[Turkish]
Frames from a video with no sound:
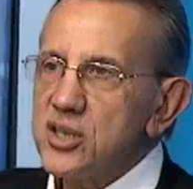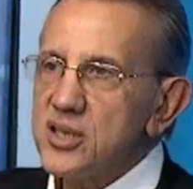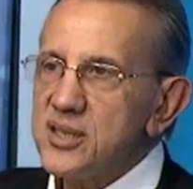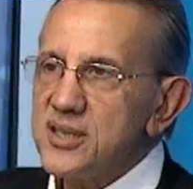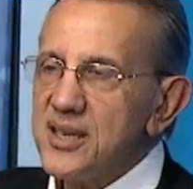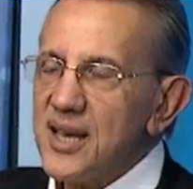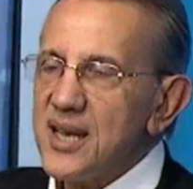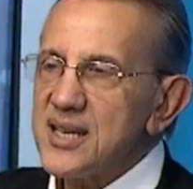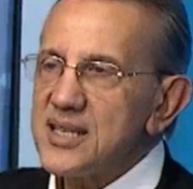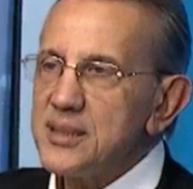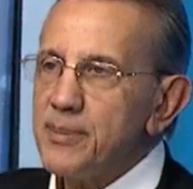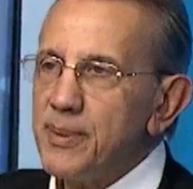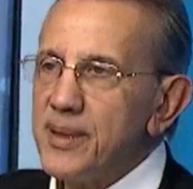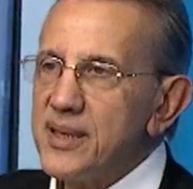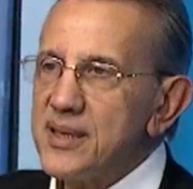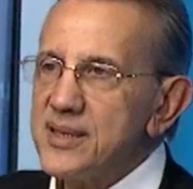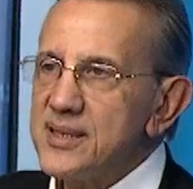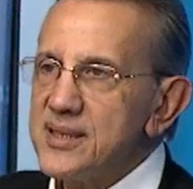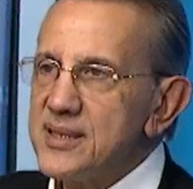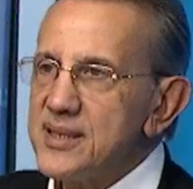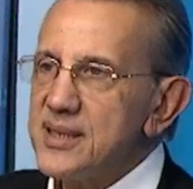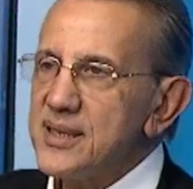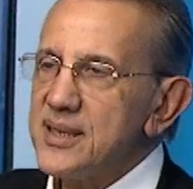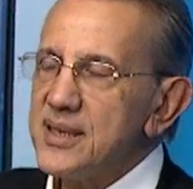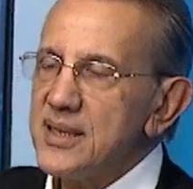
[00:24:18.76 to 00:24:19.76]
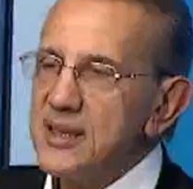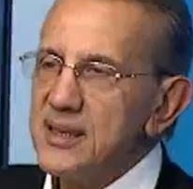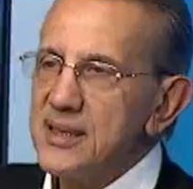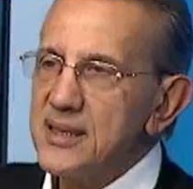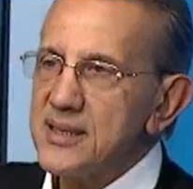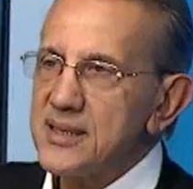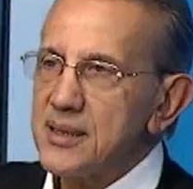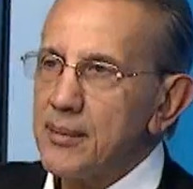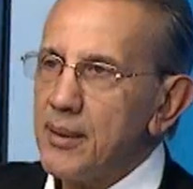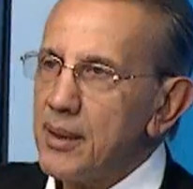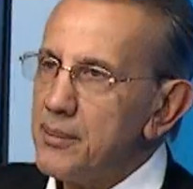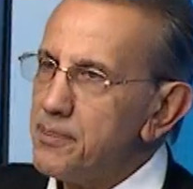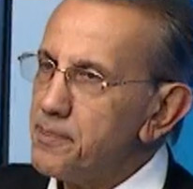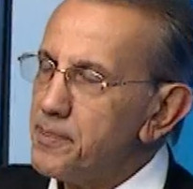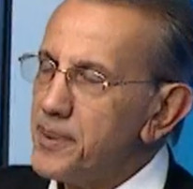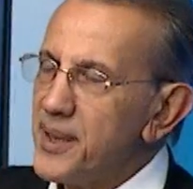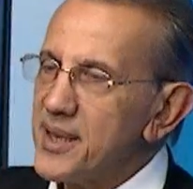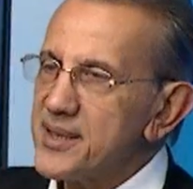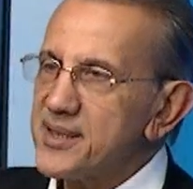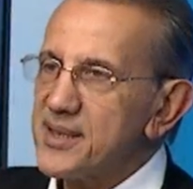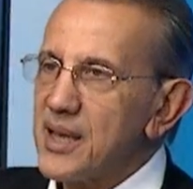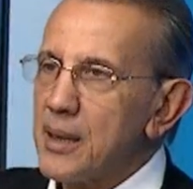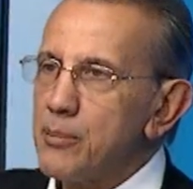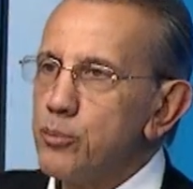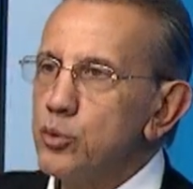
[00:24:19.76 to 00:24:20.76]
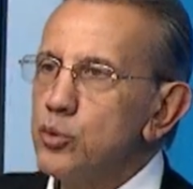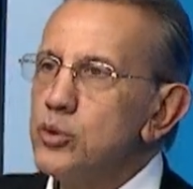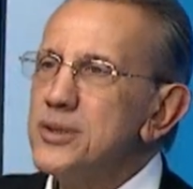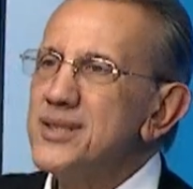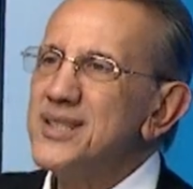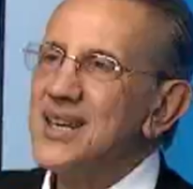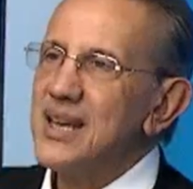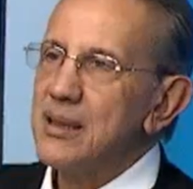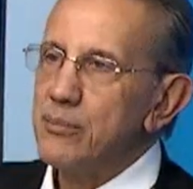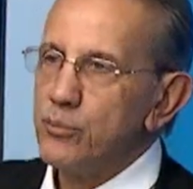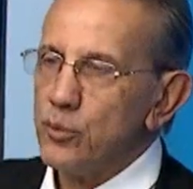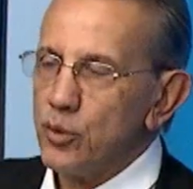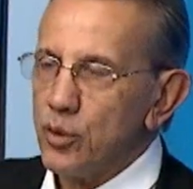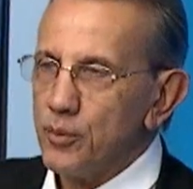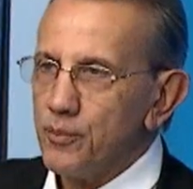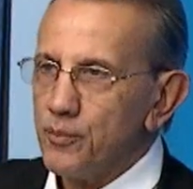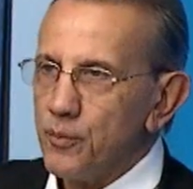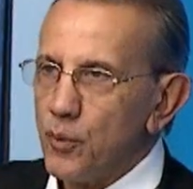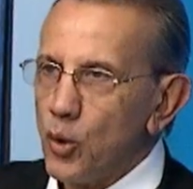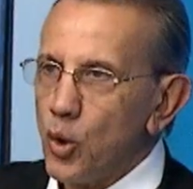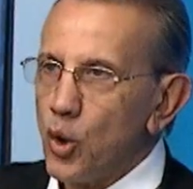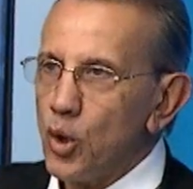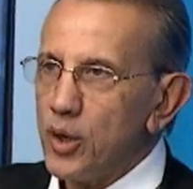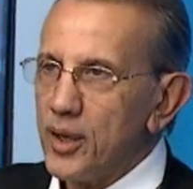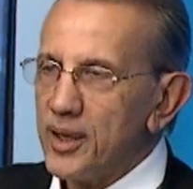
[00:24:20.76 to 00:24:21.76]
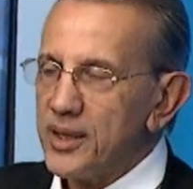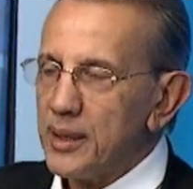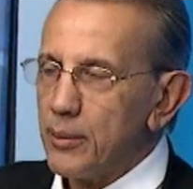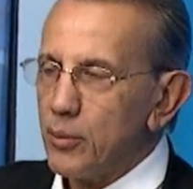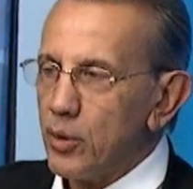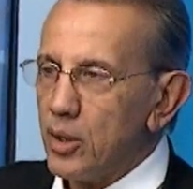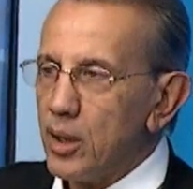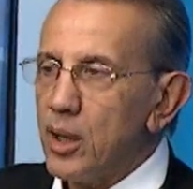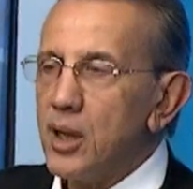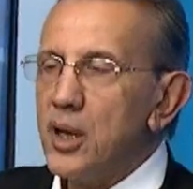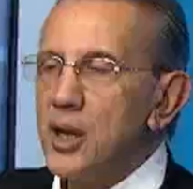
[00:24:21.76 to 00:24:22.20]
siyasi belirsizlik girdiği zaman piyasalar bunu sevmiyor. Öyle ya da böyle.